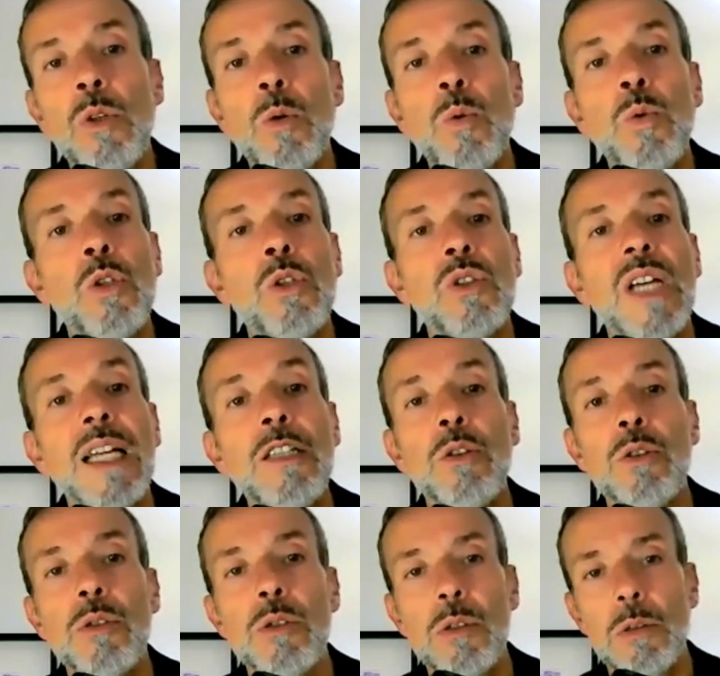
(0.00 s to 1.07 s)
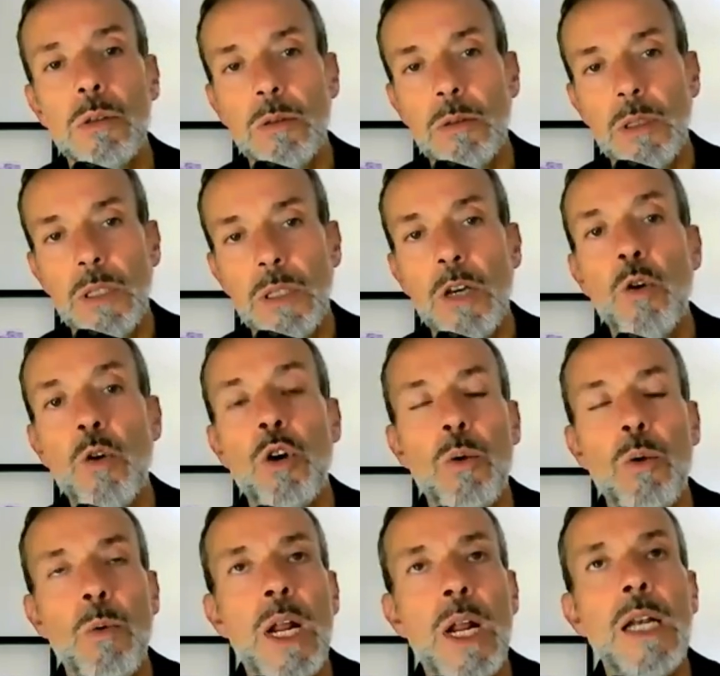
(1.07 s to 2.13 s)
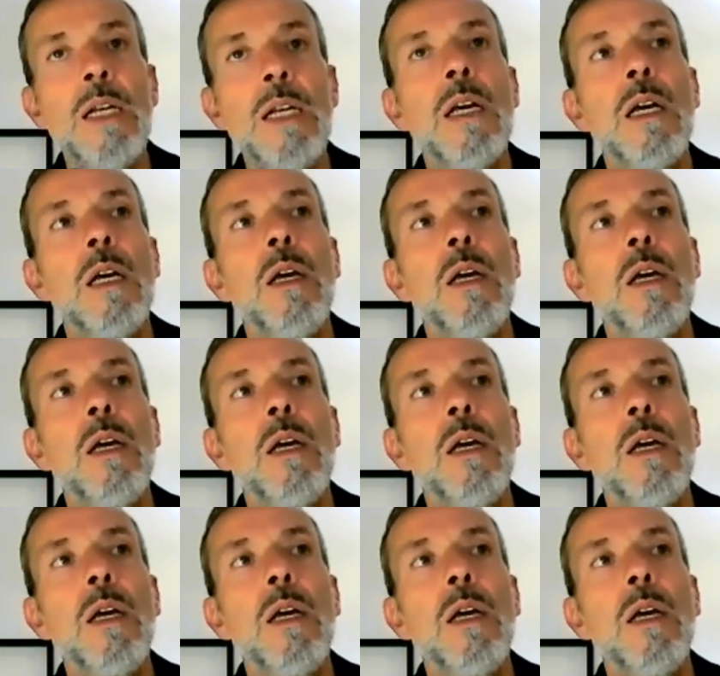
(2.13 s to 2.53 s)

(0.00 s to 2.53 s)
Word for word: algunos datos que corroboran